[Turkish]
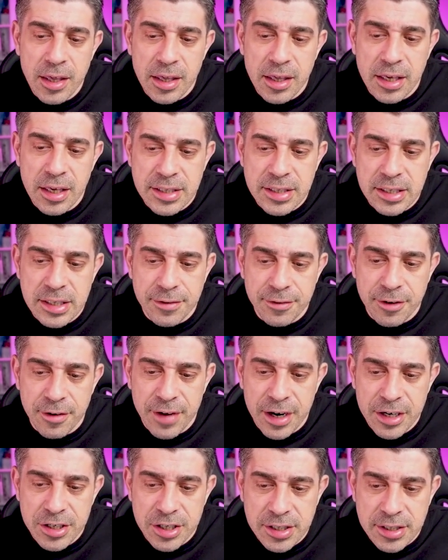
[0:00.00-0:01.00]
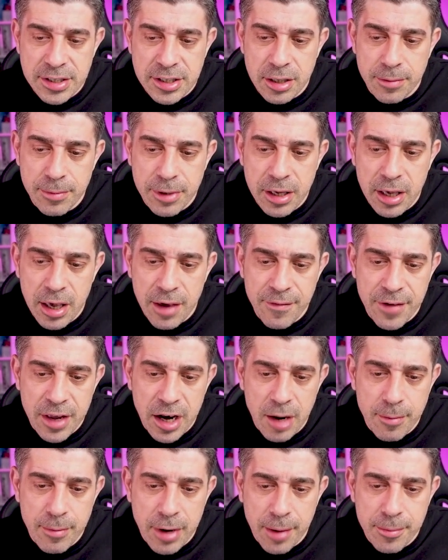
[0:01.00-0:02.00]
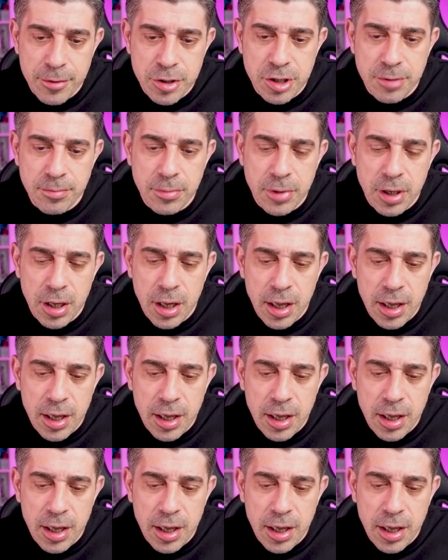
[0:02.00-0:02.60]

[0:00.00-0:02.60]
x'e 0 vereceksin demek. E verelim abicim.